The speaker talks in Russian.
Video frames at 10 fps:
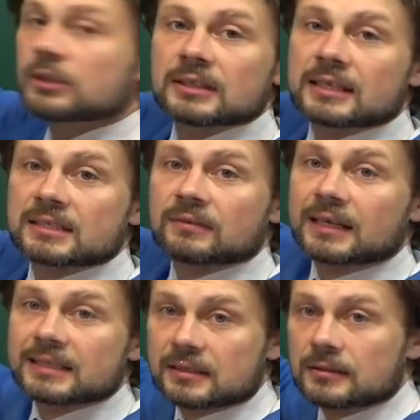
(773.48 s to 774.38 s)

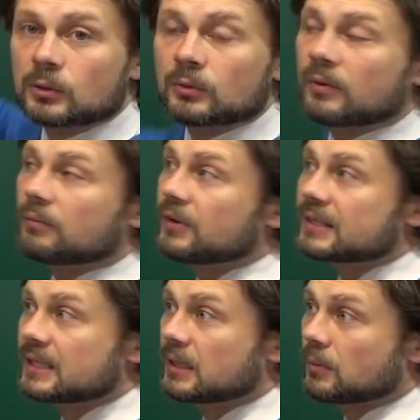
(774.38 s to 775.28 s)
назваться словом
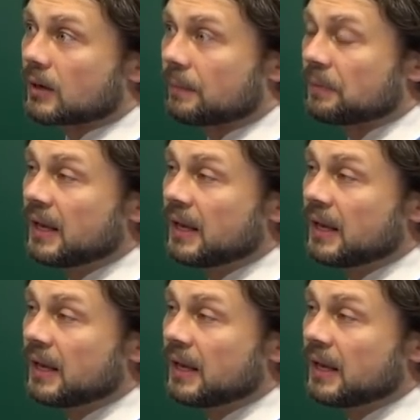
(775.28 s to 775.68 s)
вес ребра.